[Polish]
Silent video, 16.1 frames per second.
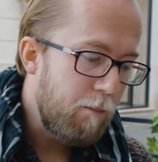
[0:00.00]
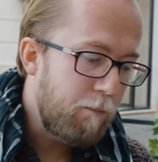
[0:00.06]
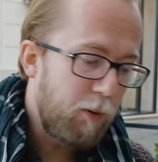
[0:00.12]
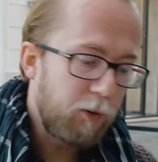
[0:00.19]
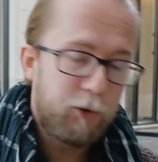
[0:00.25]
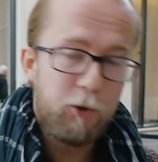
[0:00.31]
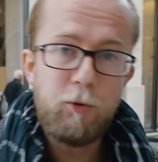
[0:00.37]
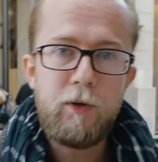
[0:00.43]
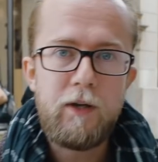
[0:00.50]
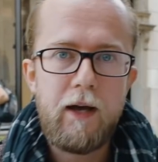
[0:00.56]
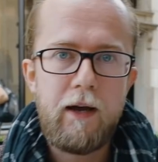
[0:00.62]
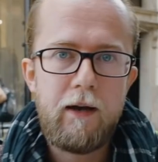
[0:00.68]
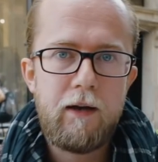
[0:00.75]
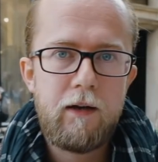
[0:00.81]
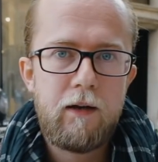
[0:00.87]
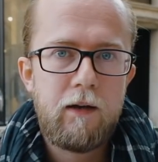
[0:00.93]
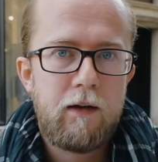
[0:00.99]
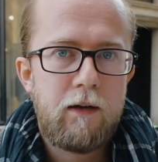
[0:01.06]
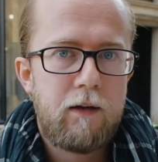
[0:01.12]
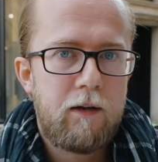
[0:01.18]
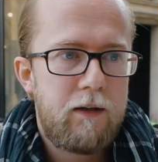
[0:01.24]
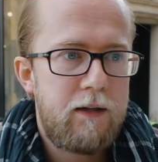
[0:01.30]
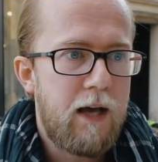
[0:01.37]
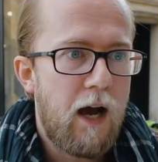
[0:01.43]
Po drugie,
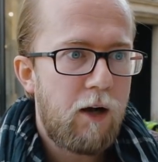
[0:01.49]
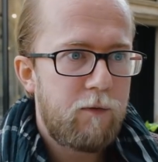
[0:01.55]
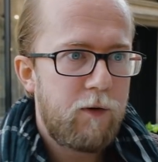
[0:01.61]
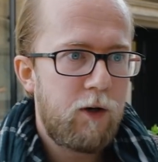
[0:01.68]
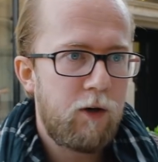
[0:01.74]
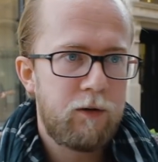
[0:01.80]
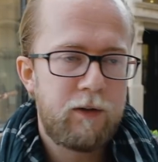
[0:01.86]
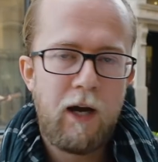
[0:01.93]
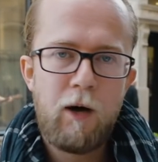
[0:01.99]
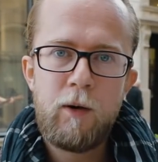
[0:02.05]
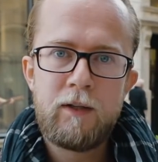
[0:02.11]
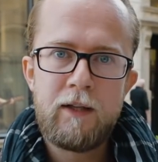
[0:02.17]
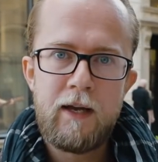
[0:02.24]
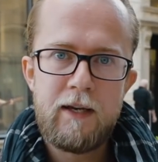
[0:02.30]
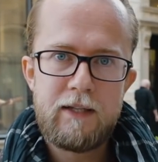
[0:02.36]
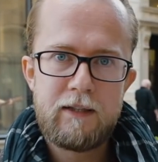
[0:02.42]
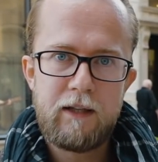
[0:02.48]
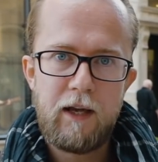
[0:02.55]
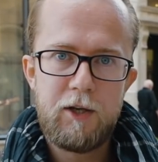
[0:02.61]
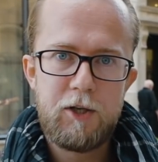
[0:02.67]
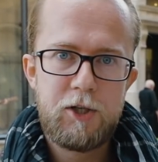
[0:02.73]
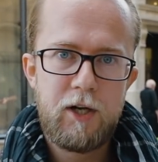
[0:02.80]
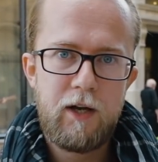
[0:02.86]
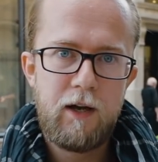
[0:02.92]
jak wyglądały
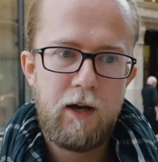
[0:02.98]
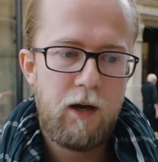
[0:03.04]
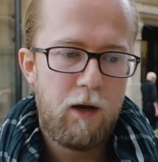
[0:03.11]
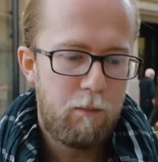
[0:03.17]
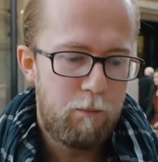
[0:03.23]
najstarsze